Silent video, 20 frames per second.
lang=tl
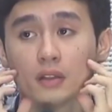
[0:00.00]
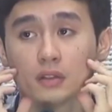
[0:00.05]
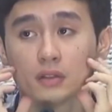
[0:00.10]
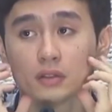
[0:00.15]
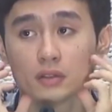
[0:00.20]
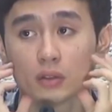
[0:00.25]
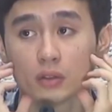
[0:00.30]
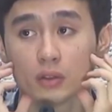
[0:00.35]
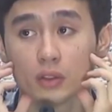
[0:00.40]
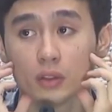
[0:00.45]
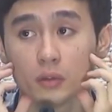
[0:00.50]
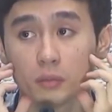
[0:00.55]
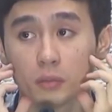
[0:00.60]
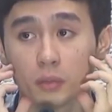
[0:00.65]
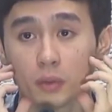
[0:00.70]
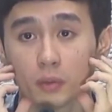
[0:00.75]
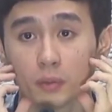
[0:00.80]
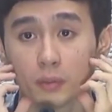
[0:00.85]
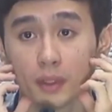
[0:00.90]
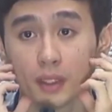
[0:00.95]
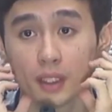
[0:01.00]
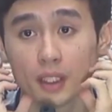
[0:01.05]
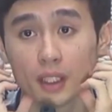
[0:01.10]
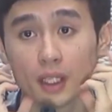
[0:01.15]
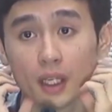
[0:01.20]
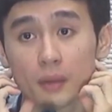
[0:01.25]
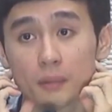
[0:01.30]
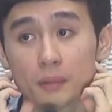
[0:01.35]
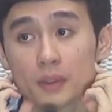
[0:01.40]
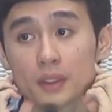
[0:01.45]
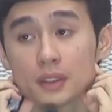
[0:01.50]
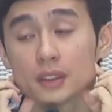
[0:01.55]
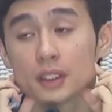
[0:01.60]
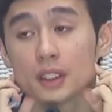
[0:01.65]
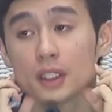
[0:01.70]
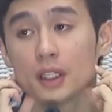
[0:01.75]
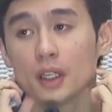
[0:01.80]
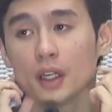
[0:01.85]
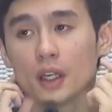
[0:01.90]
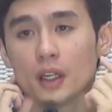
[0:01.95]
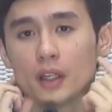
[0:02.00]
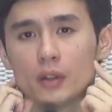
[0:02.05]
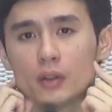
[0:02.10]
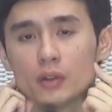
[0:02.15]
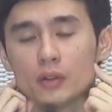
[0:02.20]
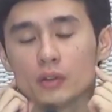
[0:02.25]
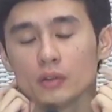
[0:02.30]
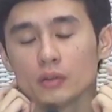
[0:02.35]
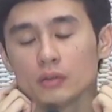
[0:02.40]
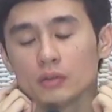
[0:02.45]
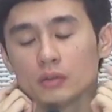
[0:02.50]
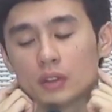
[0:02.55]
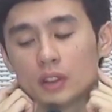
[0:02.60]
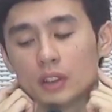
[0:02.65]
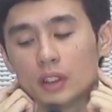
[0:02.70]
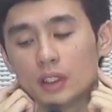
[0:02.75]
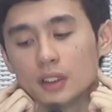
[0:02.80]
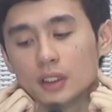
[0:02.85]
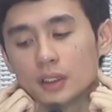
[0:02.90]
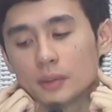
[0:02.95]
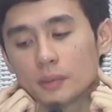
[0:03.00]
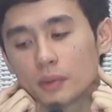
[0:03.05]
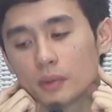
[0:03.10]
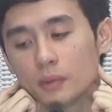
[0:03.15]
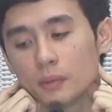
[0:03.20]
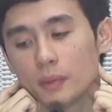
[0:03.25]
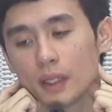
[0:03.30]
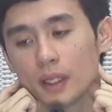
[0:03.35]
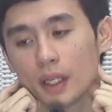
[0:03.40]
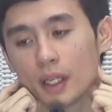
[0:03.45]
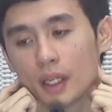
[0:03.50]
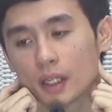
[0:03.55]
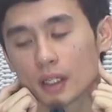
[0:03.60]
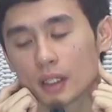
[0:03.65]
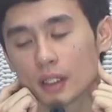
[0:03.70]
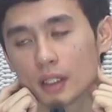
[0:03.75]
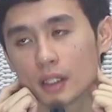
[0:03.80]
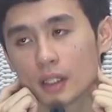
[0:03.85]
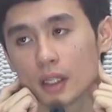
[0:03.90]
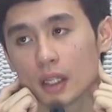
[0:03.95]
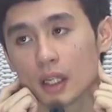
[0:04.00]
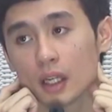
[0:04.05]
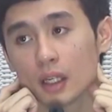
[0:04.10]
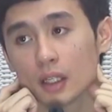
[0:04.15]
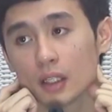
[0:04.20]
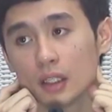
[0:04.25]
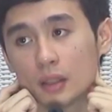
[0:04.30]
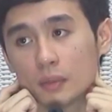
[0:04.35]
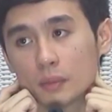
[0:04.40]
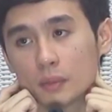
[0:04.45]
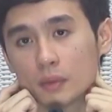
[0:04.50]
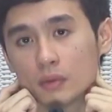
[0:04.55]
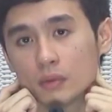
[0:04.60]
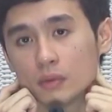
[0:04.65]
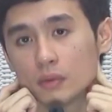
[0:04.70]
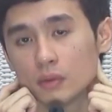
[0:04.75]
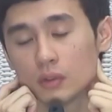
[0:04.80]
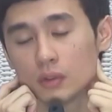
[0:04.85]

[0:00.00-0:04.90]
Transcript: So yun po, mahirap kasi ayun, yung iniisip kong mangyari, nangyayari na po.